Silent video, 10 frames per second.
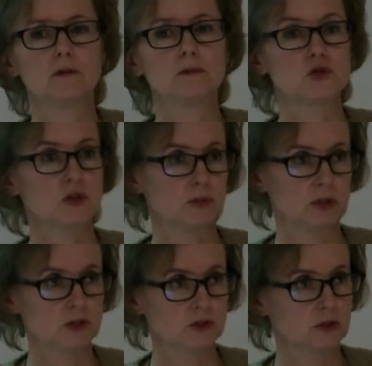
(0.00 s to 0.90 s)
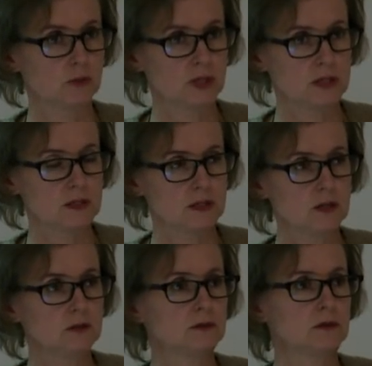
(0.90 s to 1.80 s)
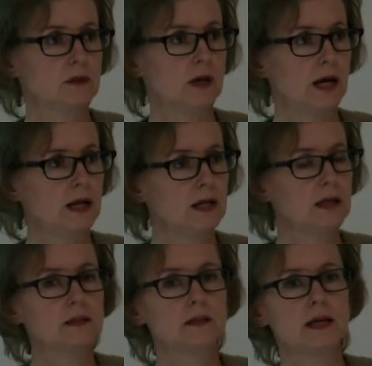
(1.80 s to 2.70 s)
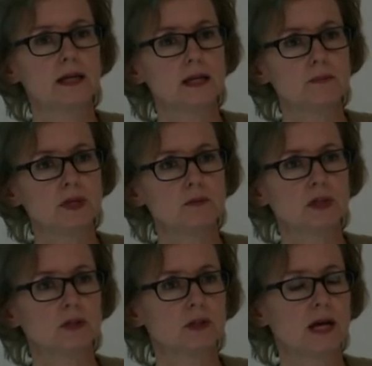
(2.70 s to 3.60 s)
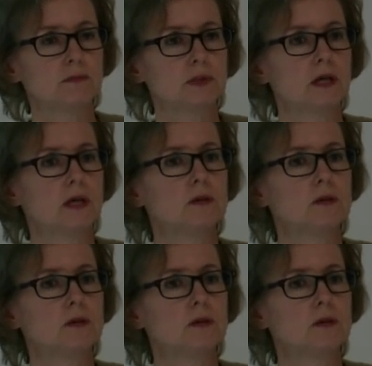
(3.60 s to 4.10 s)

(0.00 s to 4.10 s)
możemy jeść to mięso, ale najlepiej metodami